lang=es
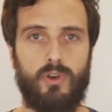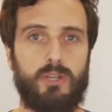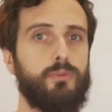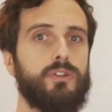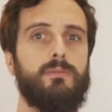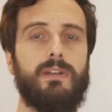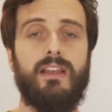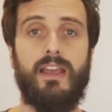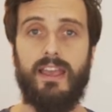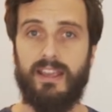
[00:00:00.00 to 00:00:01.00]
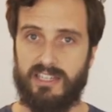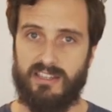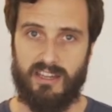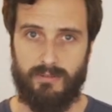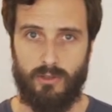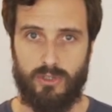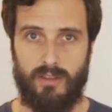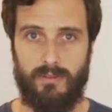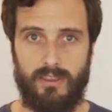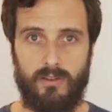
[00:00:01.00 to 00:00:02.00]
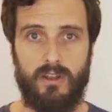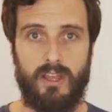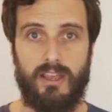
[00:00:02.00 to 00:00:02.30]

Es posible que si estás viendo este vídeo